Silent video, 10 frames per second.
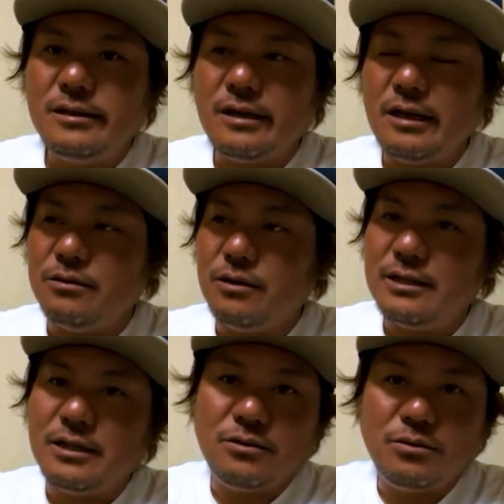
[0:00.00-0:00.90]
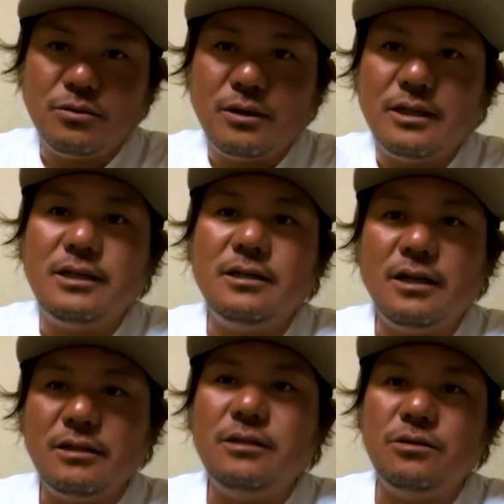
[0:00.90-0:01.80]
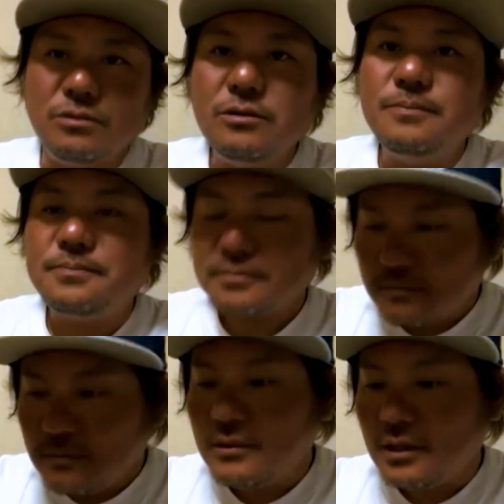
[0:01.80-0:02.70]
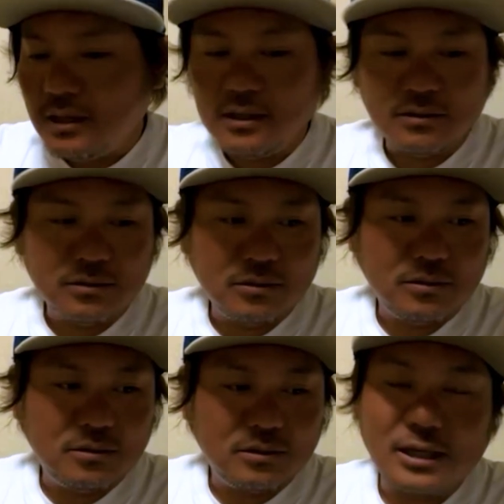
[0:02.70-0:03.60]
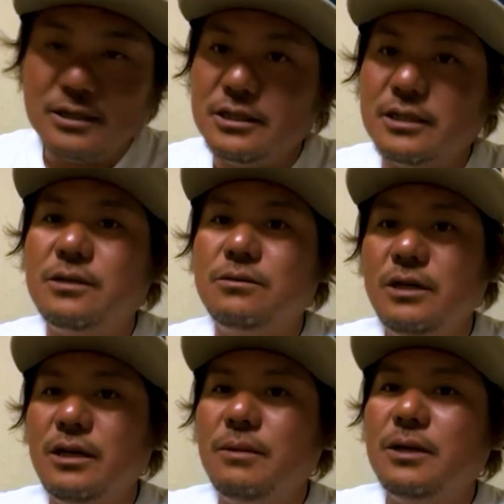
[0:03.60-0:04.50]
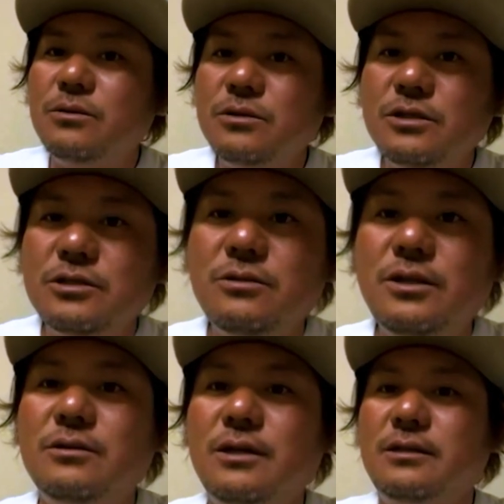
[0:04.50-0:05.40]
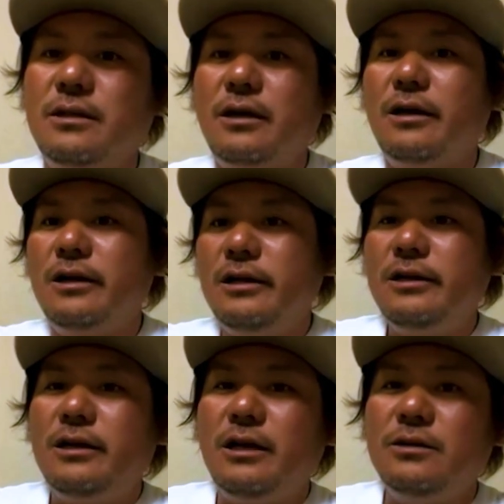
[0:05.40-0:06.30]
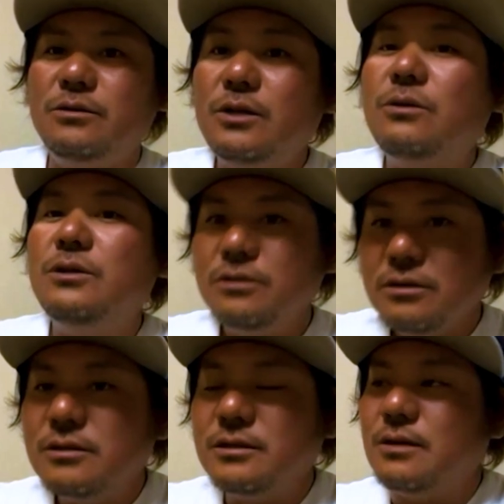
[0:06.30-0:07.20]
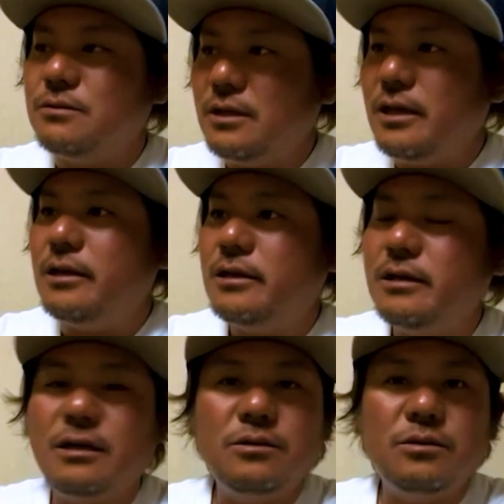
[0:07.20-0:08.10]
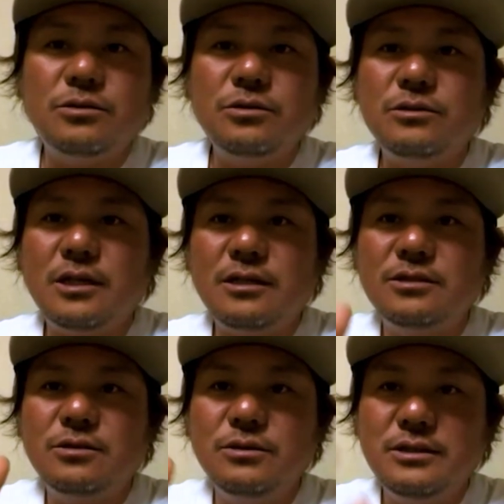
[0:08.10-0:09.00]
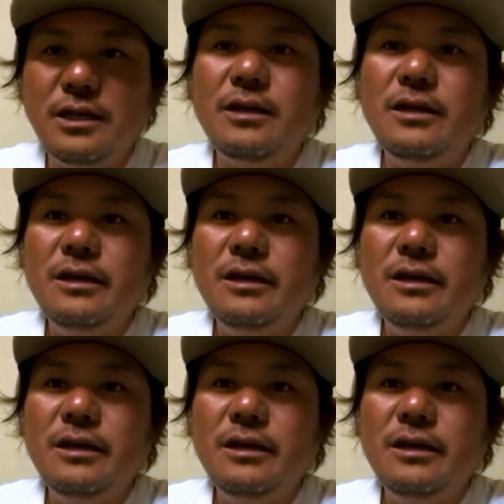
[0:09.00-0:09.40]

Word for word: あの当てることができないっていう、あのー、感じだったので、まあ、トルキーストレートだったらあの猫リグなのであのそういう縦ストにね、